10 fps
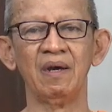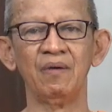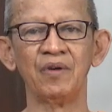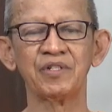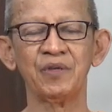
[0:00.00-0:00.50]

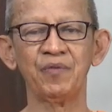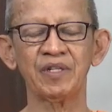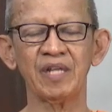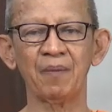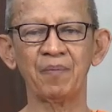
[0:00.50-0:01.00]
ว่าชีวิต
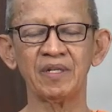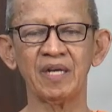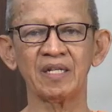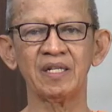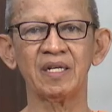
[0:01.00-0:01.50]
ต่างพ
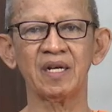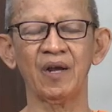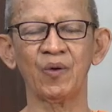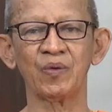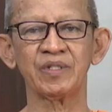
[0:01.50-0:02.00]
ยาธิกา
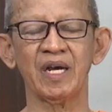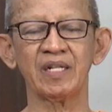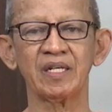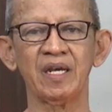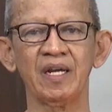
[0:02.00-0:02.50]
โลจะ
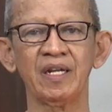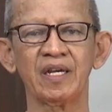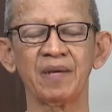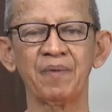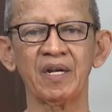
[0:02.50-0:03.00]
เทหานิเค
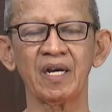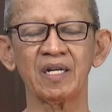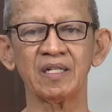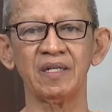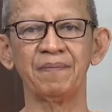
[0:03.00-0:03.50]
ปนค
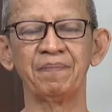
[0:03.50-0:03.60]
ติ